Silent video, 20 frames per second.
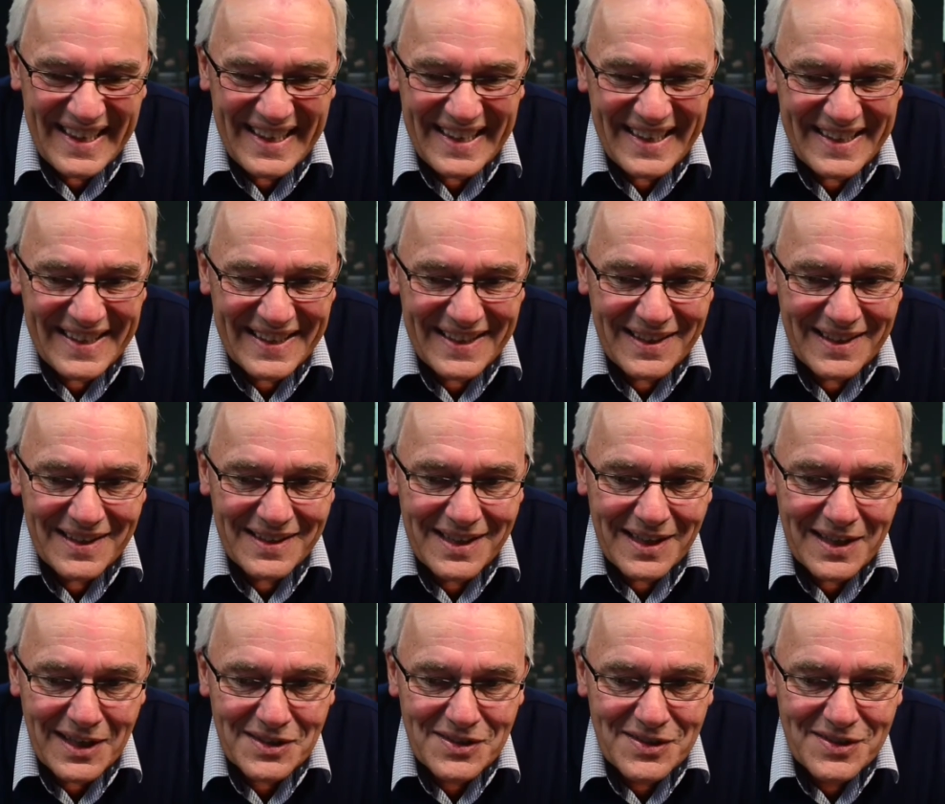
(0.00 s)
E,
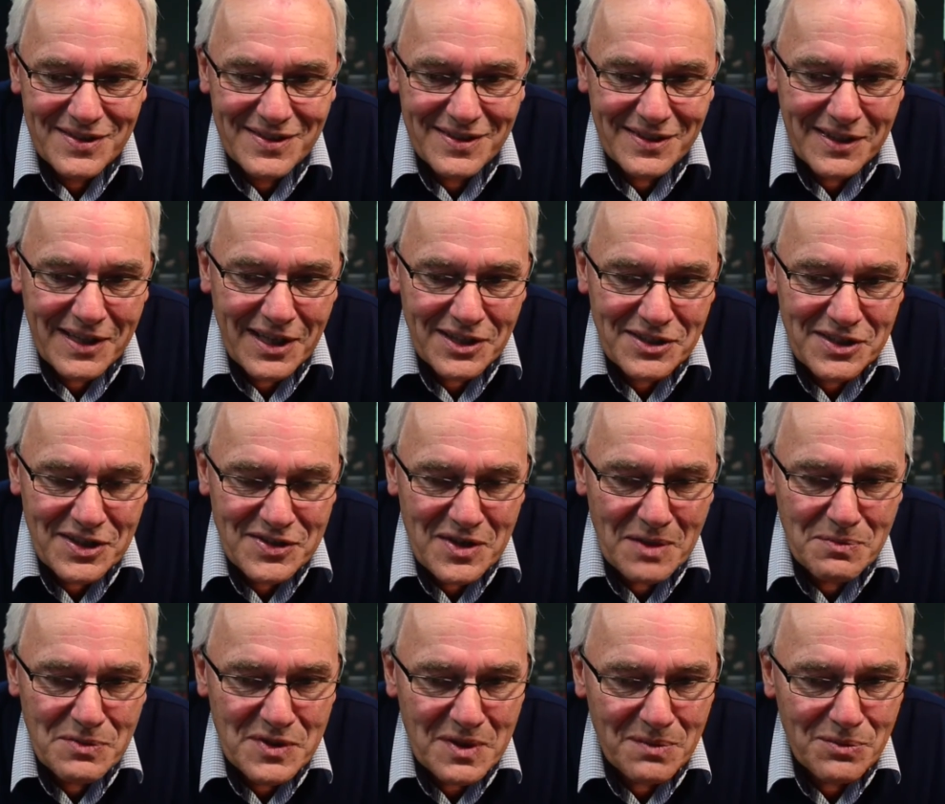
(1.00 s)
teraz y, każda
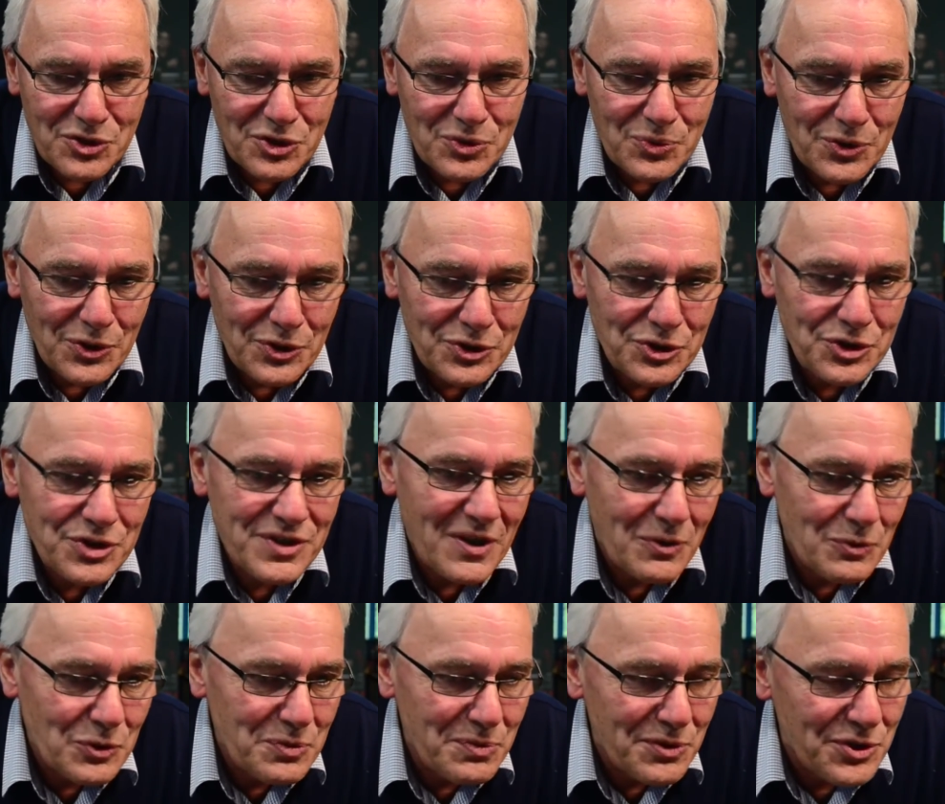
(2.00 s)
samica może urodzić,
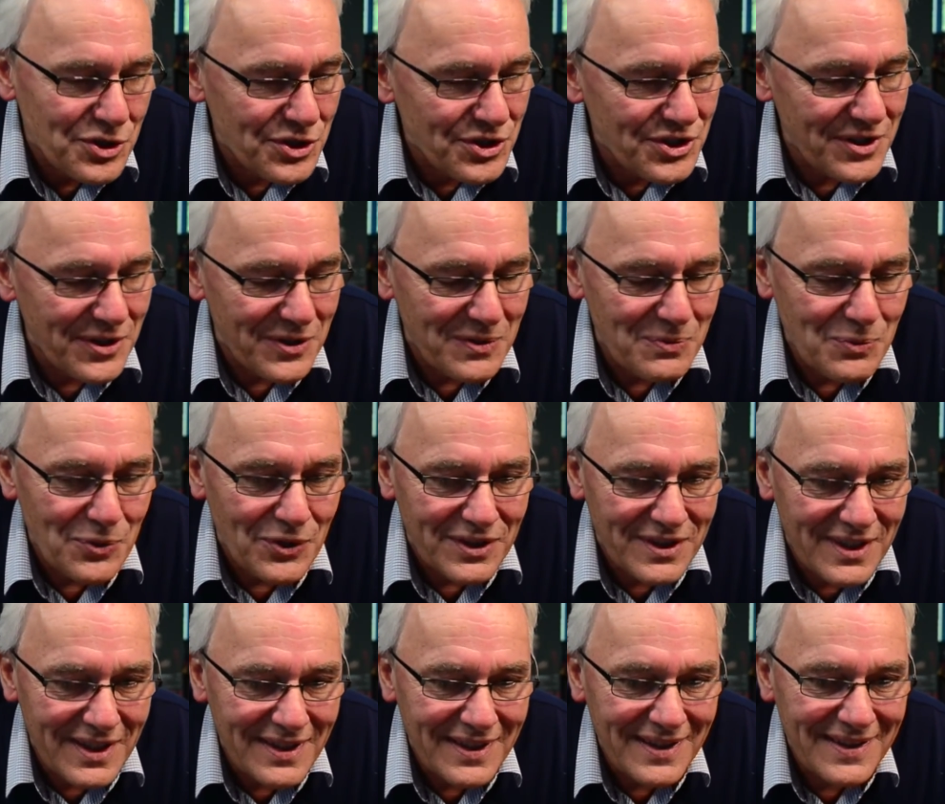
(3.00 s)
załóżmy 3-4
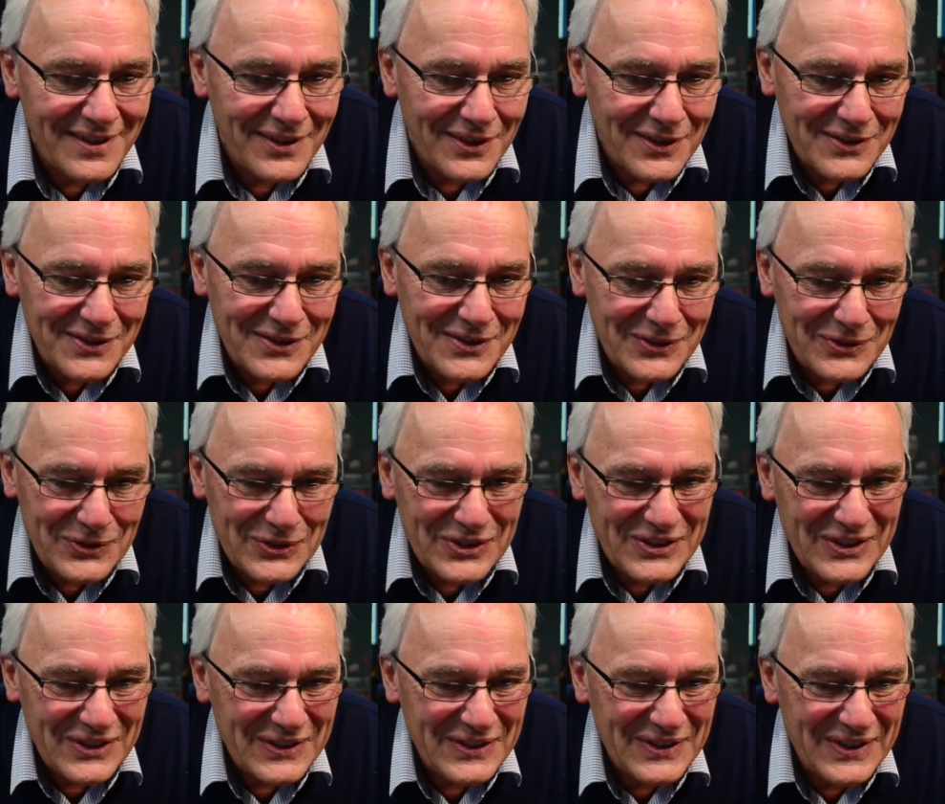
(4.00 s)
młode. No, to już
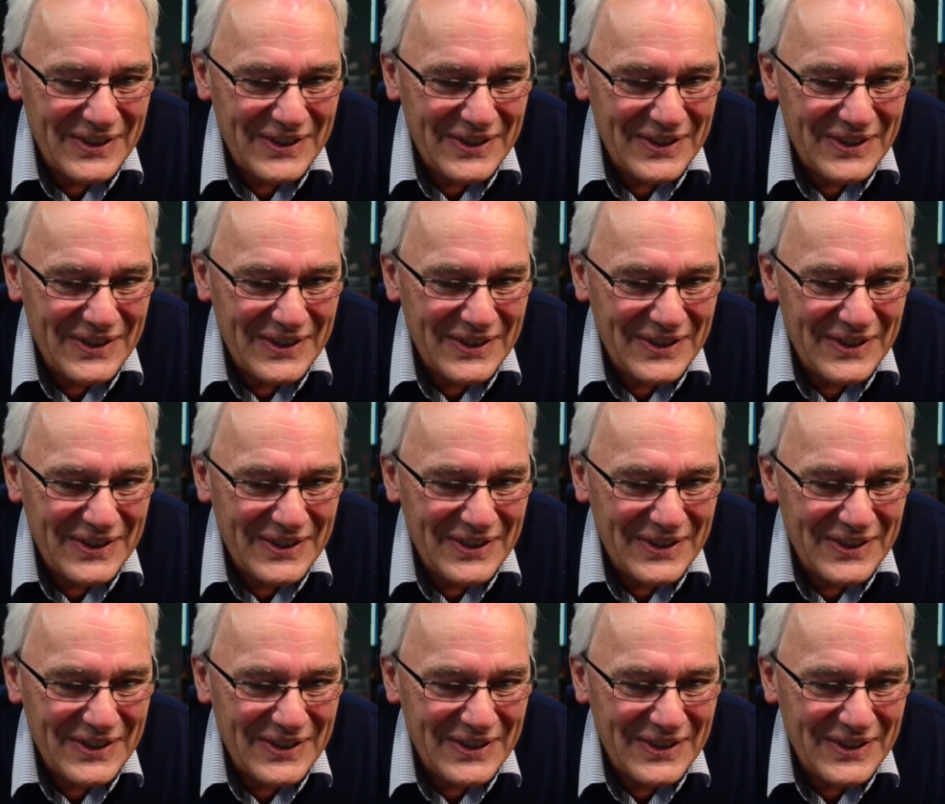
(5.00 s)
to